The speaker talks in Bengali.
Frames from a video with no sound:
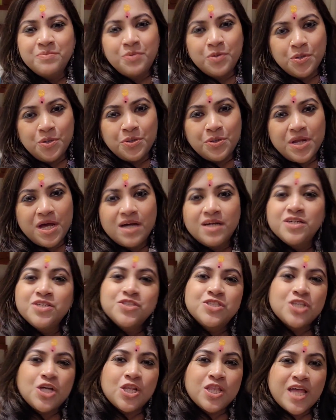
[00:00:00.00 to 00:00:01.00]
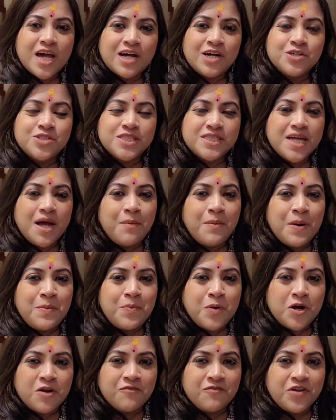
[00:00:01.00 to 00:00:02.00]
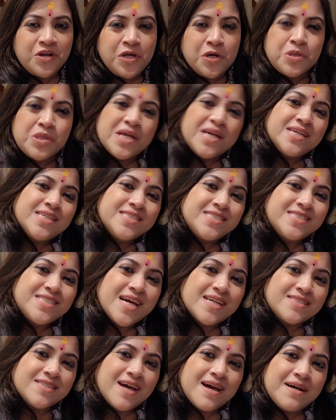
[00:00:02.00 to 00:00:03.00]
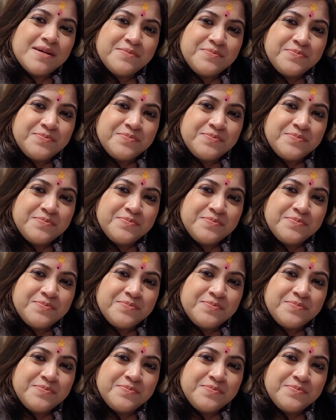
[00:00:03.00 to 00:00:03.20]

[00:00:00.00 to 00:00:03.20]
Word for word: ভুলো না চলো দেখা হচ্ছে আবার পরে ভিডিওতে টাটা